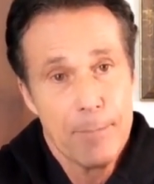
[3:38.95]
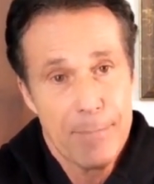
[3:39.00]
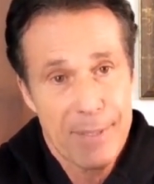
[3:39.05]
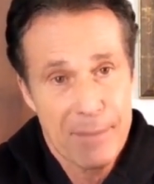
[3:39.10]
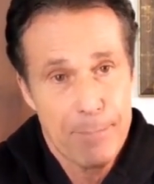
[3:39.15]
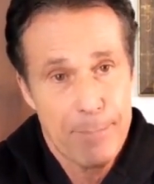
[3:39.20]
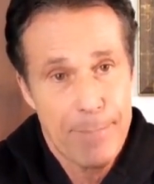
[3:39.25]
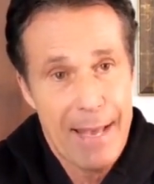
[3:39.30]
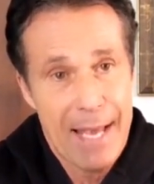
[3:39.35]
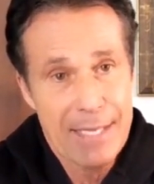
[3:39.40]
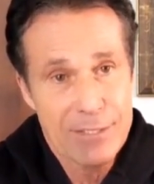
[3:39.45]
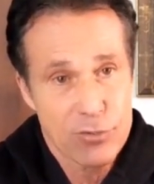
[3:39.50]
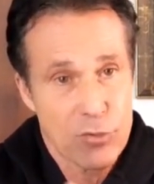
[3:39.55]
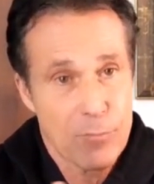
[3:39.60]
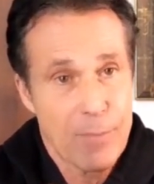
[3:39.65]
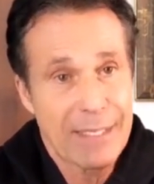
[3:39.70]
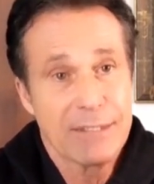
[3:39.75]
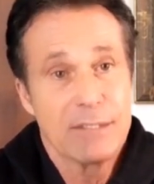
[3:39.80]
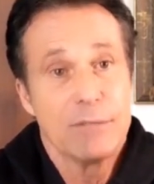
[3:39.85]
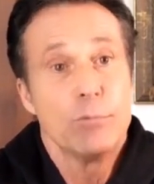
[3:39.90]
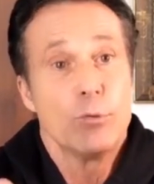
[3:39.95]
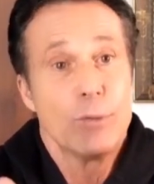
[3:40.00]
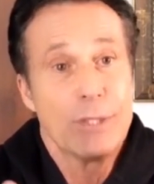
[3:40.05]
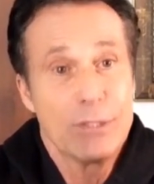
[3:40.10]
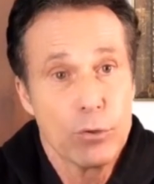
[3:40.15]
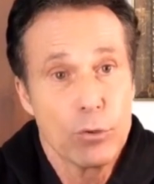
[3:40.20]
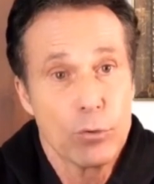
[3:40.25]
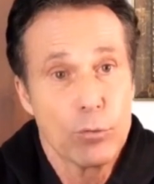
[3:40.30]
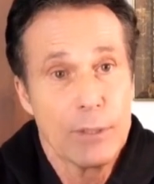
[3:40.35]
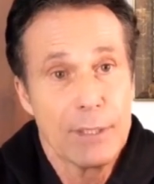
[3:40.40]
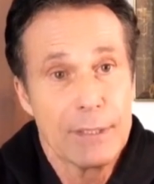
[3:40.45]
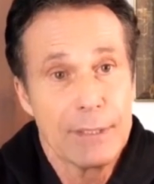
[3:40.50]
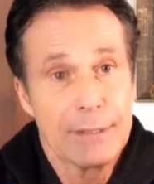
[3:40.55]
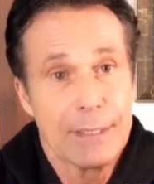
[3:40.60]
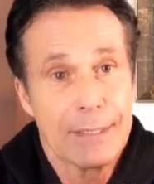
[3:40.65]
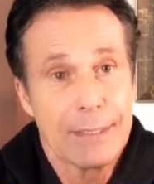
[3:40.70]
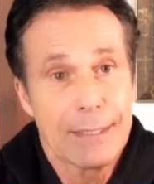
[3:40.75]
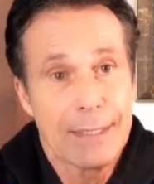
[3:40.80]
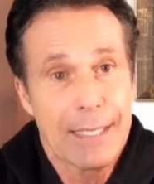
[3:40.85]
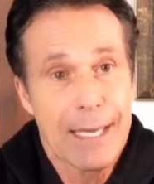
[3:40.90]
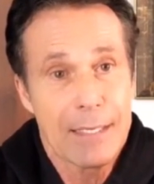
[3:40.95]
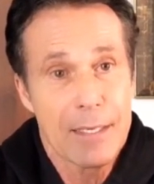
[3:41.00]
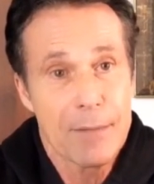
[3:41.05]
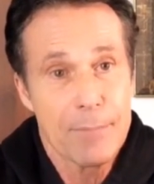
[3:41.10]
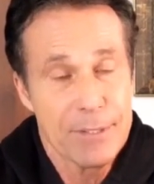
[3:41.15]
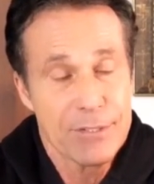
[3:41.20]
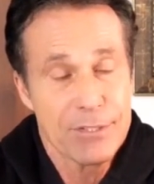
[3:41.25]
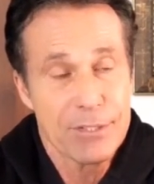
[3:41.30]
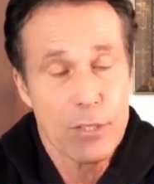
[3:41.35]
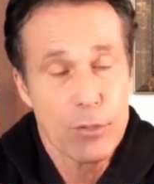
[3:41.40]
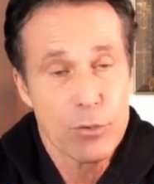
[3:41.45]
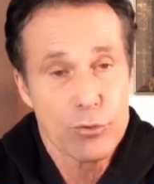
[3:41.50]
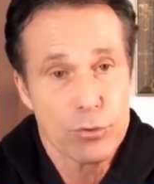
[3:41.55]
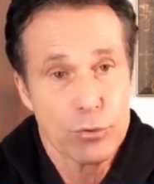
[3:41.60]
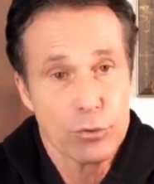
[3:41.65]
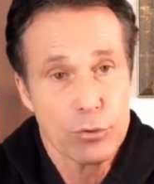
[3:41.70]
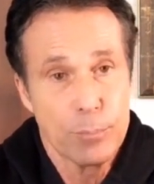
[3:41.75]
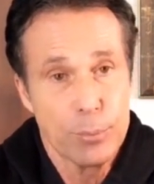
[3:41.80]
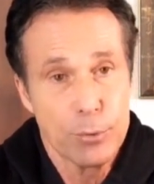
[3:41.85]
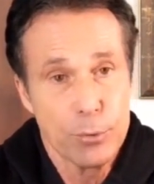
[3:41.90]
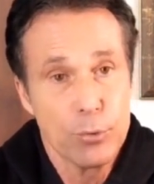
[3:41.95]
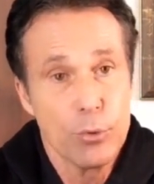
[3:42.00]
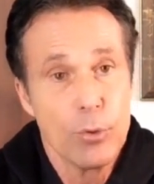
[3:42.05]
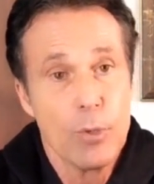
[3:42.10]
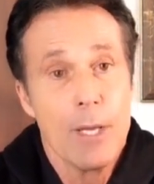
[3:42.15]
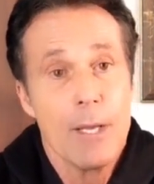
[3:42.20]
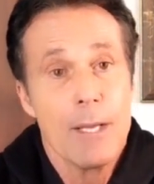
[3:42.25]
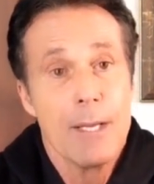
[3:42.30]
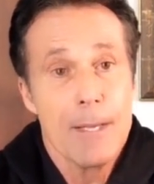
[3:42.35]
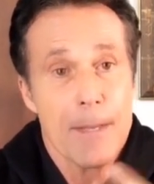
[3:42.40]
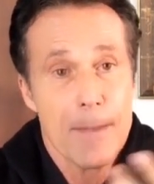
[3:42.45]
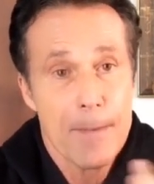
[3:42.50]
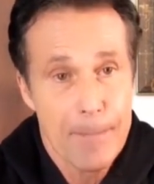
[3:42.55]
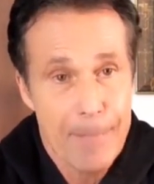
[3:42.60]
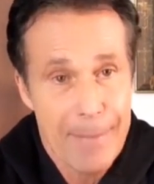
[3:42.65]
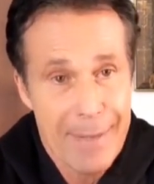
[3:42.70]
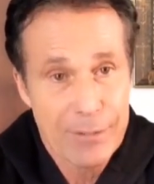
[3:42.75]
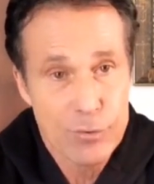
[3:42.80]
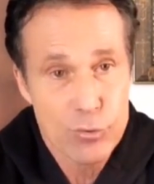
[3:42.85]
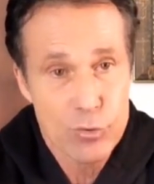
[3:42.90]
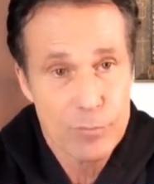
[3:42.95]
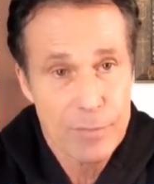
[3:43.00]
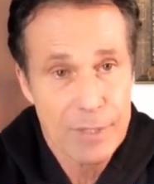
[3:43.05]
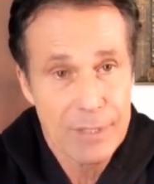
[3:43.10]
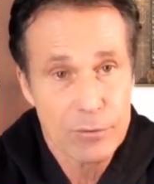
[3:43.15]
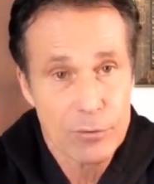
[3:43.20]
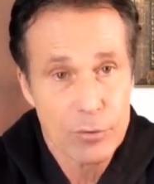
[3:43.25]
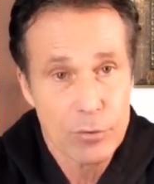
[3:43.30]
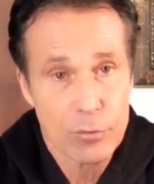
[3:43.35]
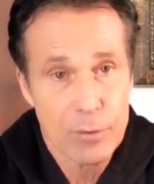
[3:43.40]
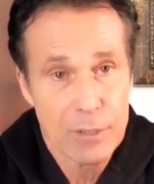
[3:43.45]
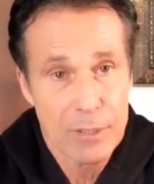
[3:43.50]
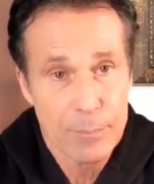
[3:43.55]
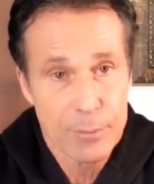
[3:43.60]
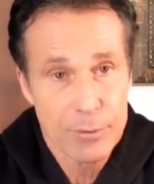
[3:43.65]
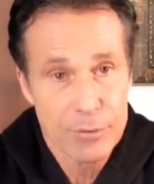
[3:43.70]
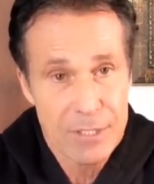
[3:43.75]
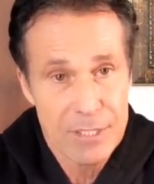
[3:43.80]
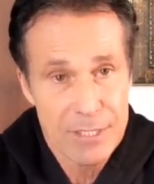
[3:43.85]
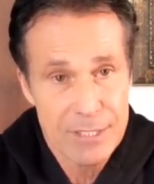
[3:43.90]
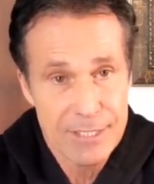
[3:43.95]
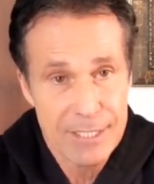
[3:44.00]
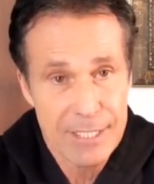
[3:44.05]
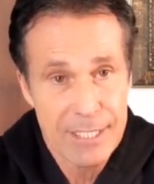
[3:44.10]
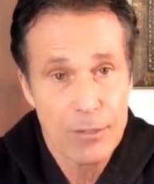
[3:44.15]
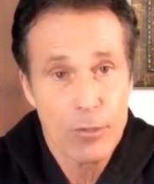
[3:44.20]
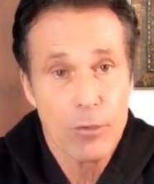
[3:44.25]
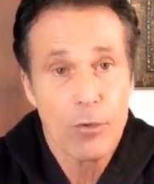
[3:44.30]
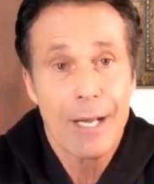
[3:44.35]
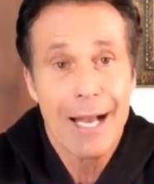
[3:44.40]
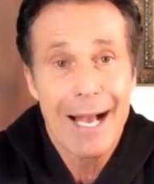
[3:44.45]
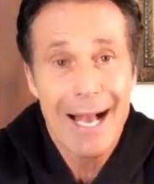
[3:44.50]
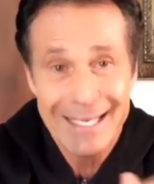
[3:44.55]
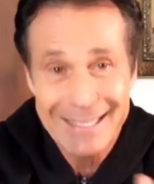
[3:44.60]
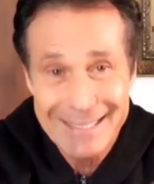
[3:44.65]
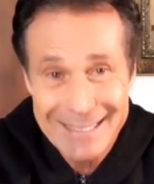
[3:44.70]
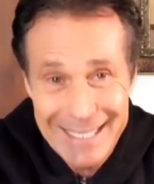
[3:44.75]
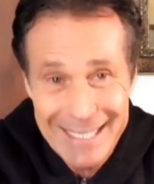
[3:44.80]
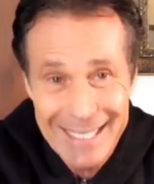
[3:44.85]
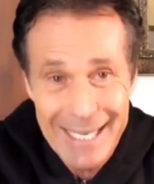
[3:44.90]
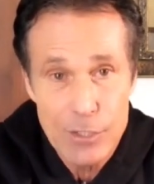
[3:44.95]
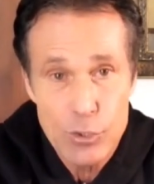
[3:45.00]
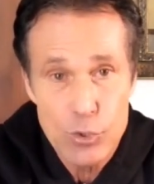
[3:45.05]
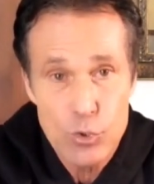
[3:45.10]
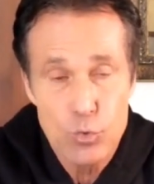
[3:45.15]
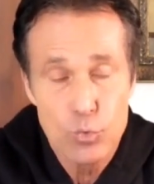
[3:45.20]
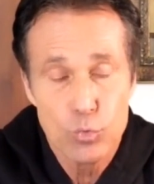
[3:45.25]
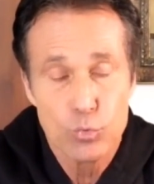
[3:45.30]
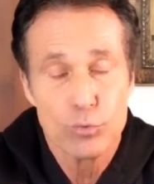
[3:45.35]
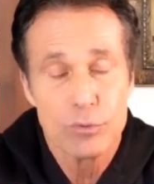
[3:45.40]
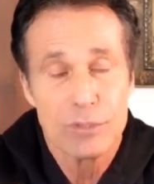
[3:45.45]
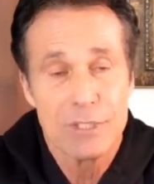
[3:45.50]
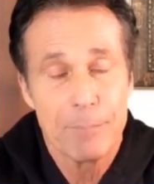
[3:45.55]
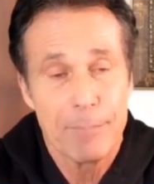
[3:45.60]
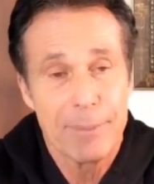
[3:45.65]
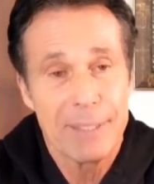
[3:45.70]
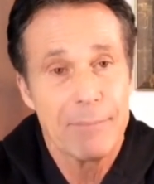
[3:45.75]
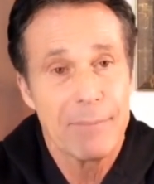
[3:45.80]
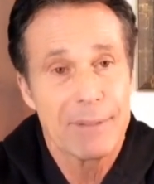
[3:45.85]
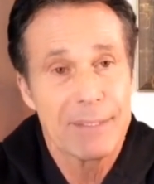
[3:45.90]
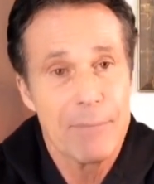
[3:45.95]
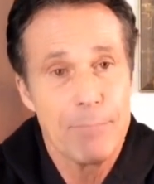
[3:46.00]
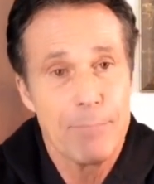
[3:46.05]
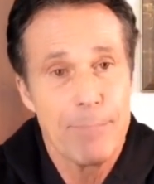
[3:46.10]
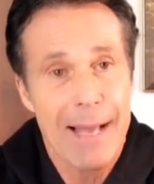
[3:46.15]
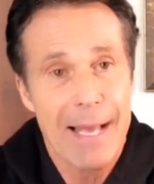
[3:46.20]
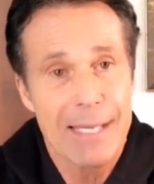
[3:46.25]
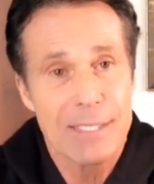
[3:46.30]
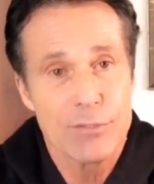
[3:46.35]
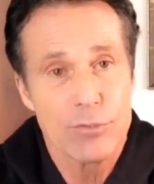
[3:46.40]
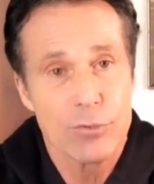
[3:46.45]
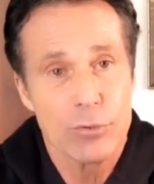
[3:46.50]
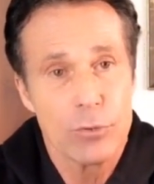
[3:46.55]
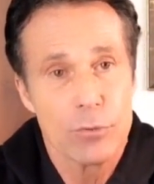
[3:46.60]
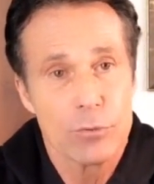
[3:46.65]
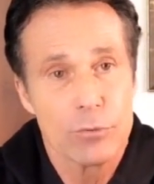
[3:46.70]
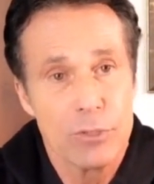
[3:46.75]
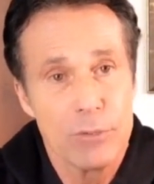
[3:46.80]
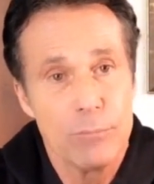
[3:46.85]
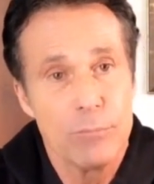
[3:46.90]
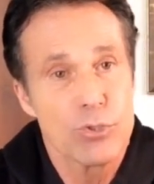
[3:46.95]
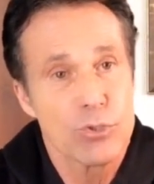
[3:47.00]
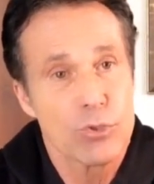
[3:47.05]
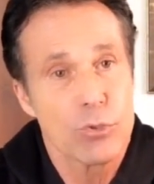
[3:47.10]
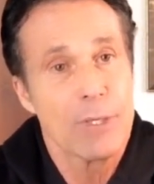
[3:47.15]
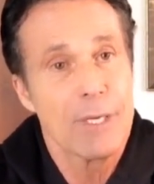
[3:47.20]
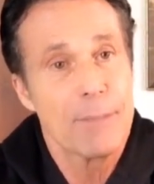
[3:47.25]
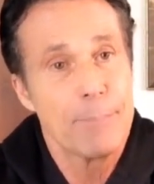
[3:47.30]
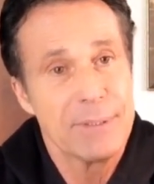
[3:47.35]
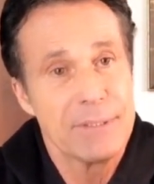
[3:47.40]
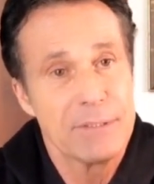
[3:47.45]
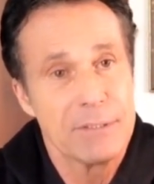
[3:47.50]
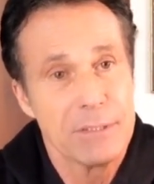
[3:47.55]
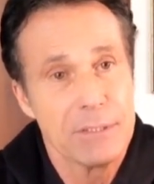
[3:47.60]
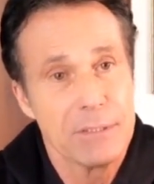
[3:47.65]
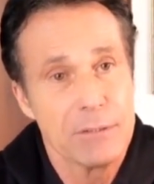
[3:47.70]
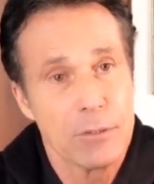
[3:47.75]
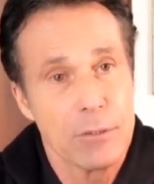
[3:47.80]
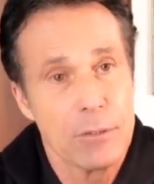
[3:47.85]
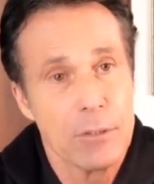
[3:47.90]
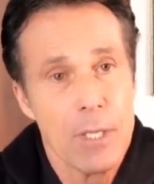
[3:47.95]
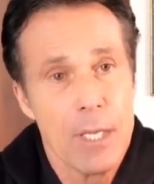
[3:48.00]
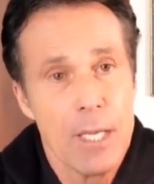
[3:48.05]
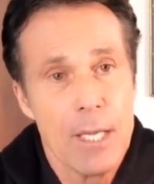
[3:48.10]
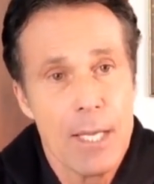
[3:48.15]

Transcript: per pasto, magari diminuendo quelle della carne e del pesce che costano di più e assumendo quelle del proteine del siero, se assunte prima del pasto diminuiscono l'appetito